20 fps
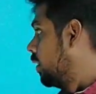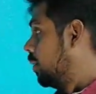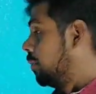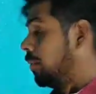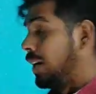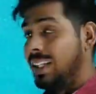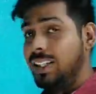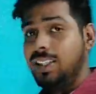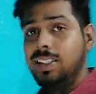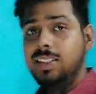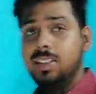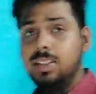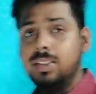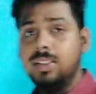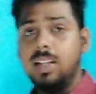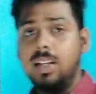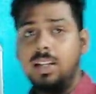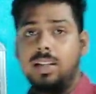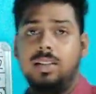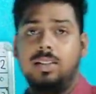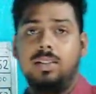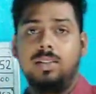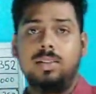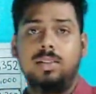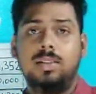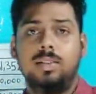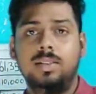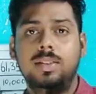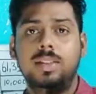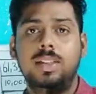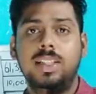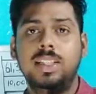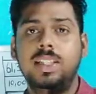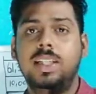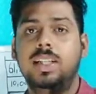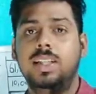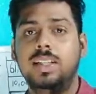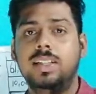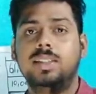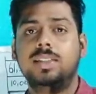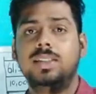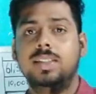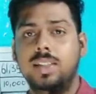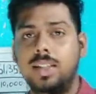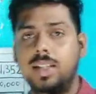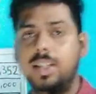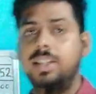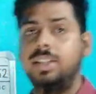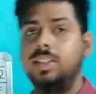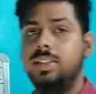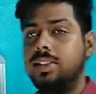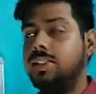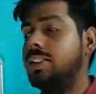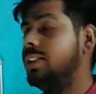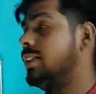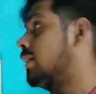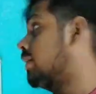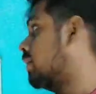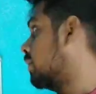माइनिंग सरदार टी एंड एस ग्रेड सी